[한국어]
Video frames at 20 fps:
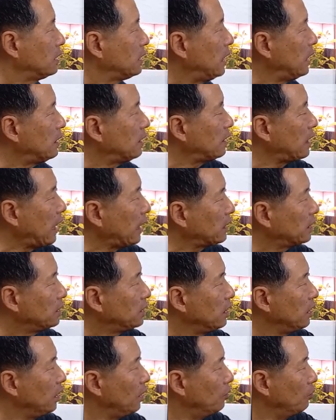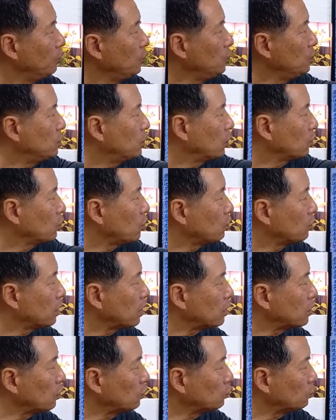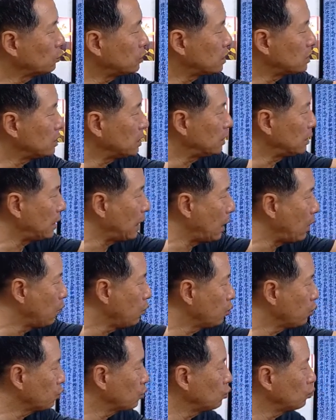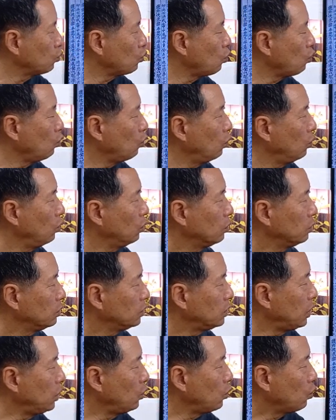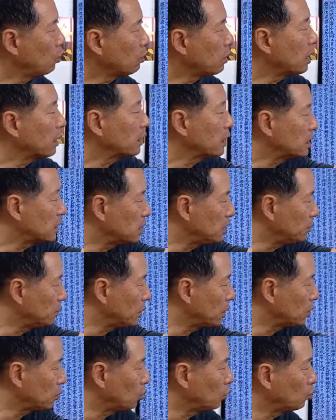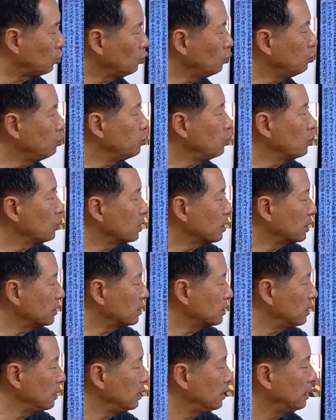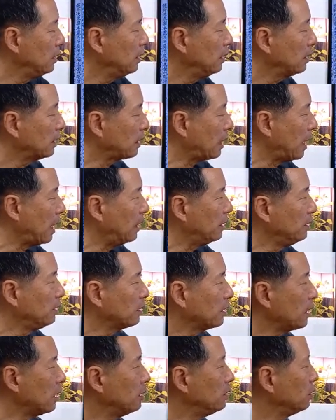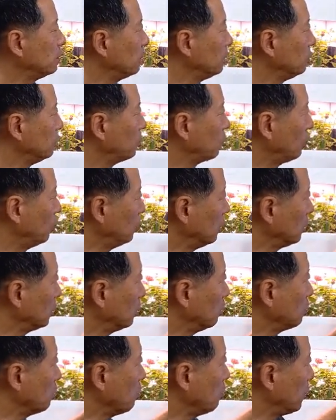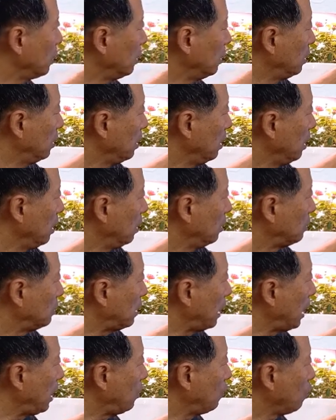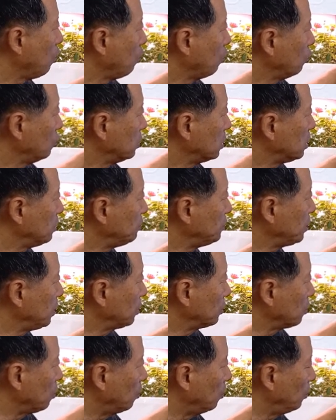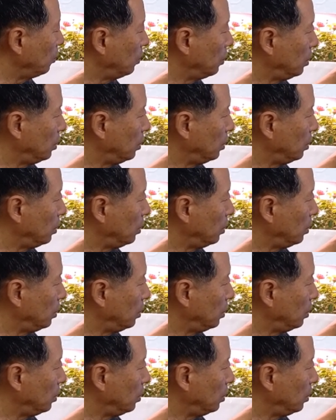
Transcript: 채택세, 문성공개 전체시 대호공공 채용각의 10세손 두 분께서 간절한 정성으로 여기도 보면은 대호군 10세손